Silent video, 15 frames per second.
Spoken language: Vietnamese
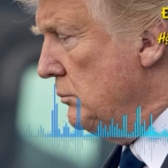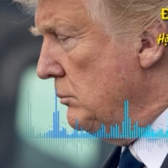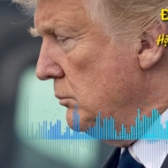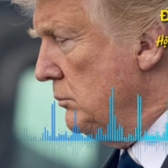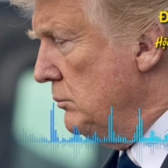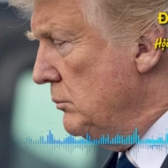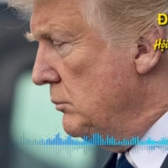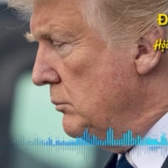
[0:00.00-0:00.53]

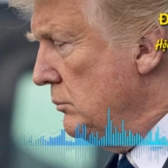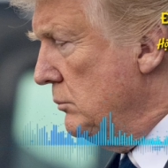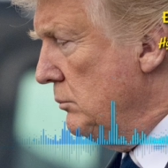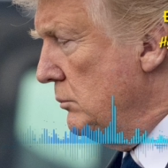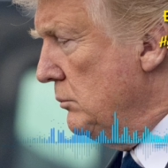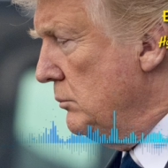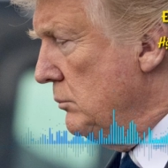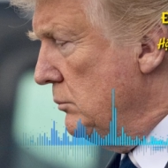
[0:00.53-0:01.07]
à, đây là
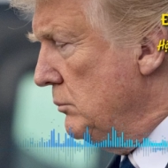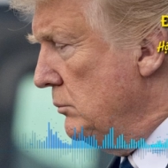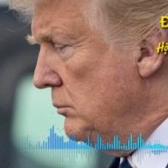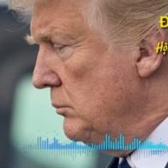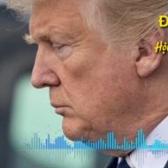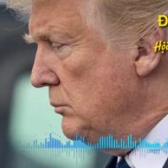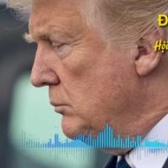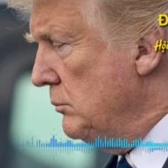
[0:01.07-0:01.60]
những người kỳ
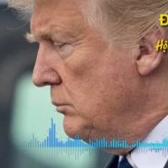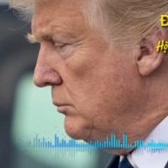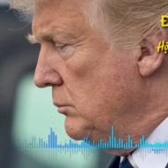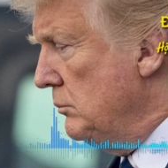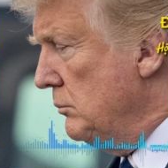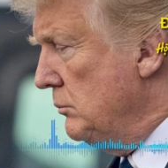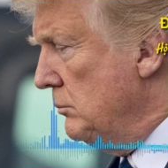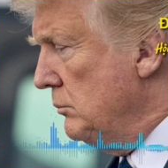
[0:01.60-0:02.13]
thị thành ra
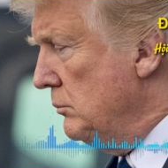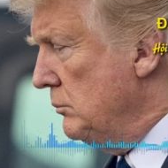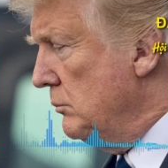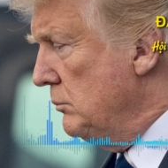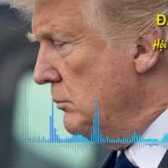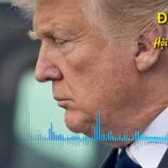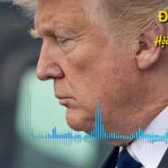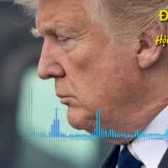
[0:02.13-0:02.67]
họ đưa
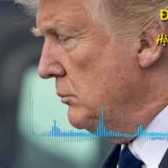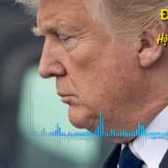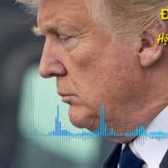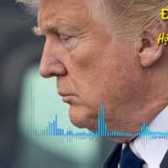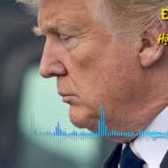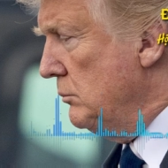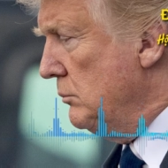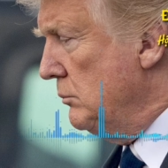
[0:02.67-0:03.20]
ra những
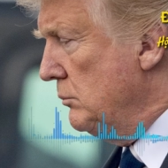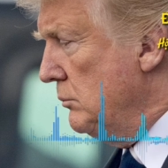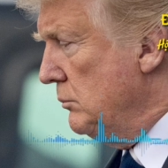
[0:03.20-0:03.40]
cái